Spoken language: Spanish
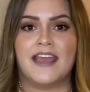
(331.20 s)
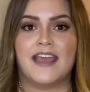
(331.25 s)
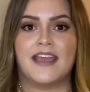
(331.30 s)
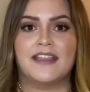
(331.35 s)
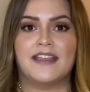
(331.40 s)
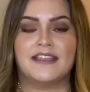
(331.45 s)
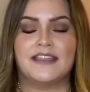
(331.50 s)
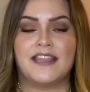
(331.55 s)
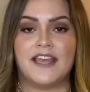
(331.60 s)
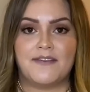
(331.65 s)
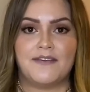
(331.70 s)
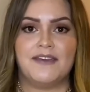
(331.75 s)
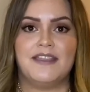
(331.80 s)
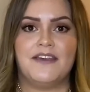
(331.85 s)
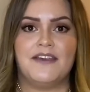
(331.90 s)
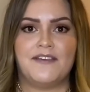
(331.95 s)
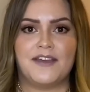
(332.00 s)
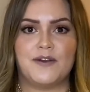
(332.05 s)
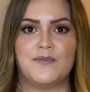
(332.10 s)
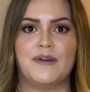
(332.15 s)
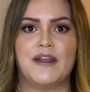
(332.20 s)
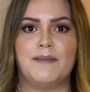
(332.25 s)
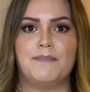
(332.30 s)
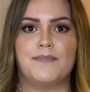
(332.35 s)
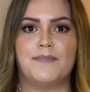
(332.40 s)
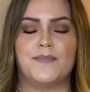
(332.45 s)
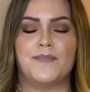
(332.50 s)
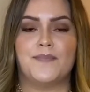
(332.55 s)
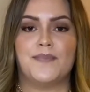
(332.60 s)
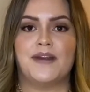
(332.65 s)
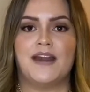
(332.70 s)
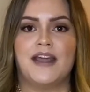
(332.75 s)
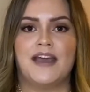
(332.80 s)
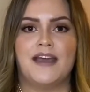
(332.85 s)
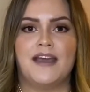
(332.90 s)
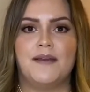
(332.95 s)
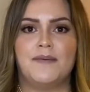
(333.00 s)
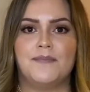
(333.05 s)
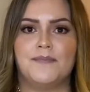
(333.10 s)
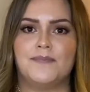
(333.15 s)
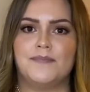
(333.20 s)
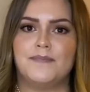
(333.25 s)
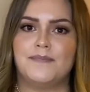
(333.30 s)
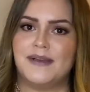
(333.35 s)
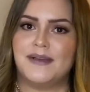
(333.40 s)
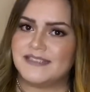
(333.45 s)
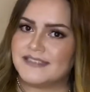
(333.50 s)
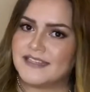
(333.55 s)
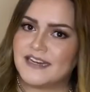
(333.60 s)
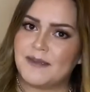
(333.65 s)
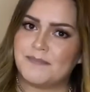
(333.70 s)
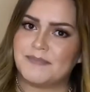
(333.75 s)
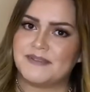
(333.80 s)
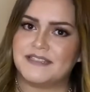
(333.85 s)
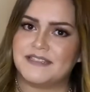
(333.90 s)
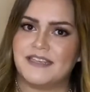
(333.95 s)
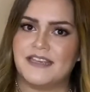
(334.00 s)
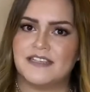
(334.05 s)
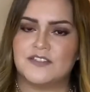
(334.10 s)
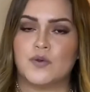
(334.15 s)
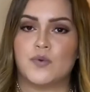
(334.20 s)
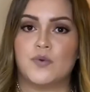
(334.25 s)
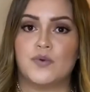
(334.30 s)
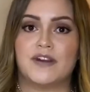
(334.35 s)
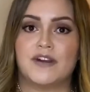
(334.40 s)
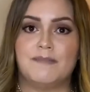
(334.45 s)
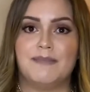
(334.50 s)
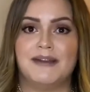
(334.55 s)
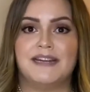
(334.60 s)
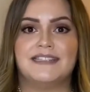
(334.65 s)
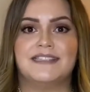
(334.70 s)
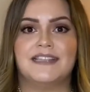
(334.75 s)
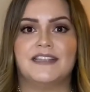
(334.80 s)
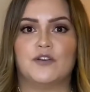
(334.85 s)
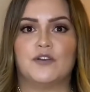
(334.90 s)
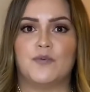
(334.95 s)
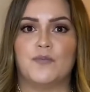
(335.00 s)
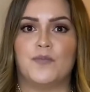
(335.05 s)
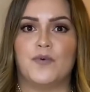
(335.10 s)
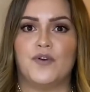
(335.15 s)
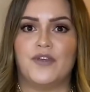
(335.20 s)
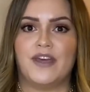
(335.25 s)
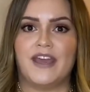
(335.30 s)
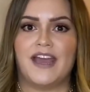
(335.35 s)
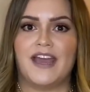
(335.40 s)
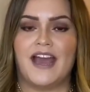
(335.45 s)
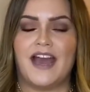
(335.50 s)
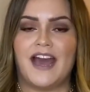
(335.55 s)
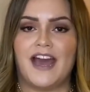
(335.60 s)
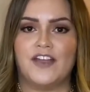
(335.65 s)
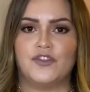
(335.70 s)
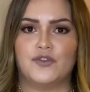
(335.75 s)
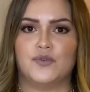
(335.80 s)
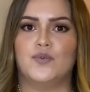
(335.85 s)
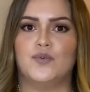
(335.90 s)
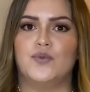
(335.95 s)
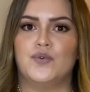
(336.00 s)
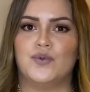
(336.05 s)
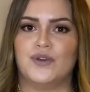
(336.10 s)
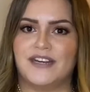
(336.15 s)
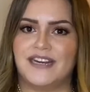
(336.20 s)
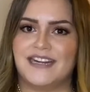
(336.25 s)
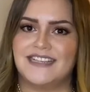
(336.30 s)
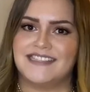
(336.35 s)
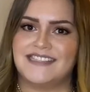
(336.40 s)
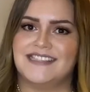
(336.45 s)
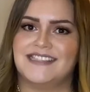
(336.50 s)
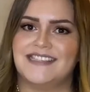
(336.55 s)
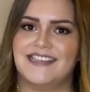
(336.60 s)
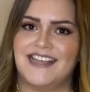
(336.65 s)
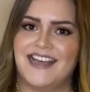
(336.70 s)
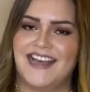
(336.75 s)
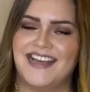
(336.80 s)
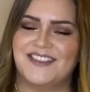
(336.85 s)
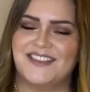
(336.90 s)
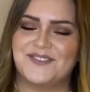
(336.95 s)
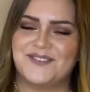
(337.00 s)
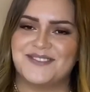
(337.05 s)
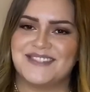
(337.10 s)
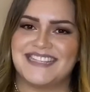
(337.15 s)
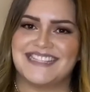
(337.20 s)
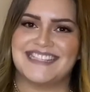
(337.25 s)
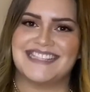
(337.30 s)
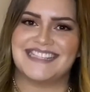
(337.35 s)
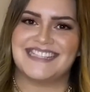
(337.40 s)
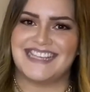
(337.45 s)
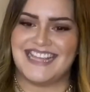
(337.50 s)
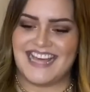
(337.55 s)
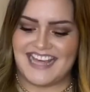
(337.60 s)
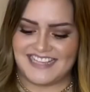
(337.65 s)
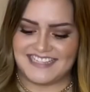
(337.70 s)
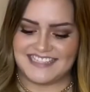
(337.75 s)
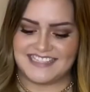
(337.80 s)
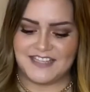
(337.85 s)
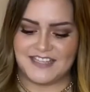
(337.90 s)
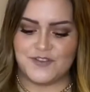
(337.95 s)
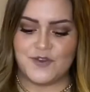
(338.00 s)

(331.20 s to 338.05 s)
Debe de haber una, una máscara de pestañas o un rímel que se te acomode a, tu a tus necesidades.